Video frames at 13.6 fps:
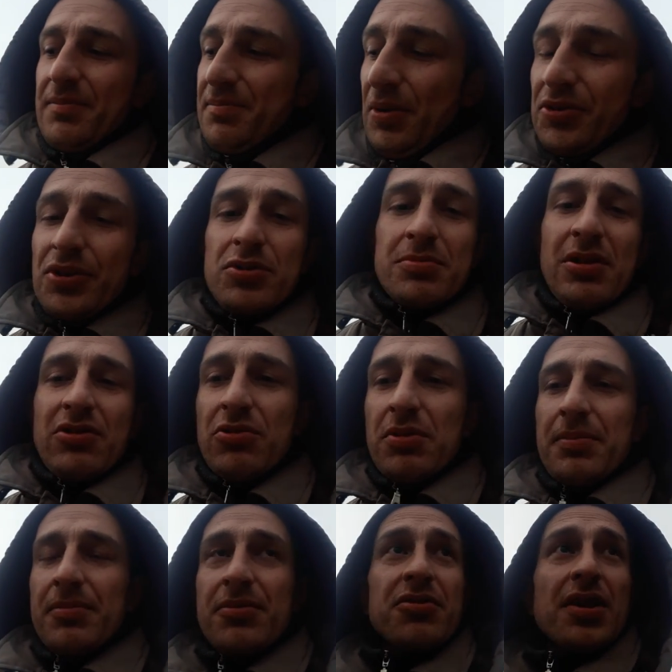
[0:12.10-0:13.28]
po to
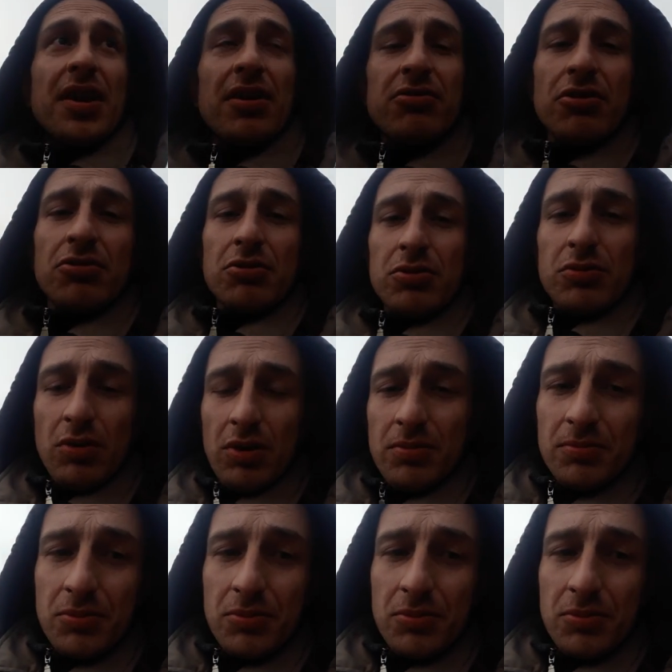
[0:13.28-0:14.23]
tłumaczyłem, że każde źródło